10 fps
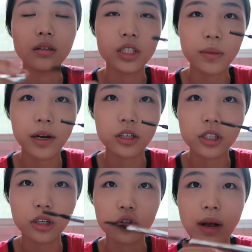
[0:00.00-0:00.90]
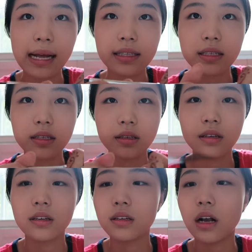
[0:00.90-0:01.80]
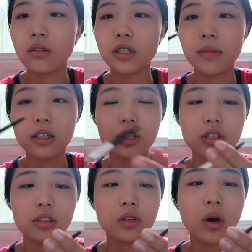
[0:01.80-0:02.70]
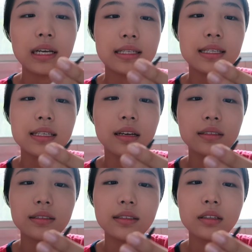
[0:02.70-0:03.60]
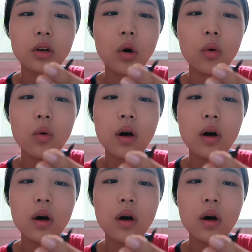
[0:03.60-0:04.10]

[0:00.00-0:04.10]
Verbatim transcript: 这边是个刷子，然后这边是那种很细的头，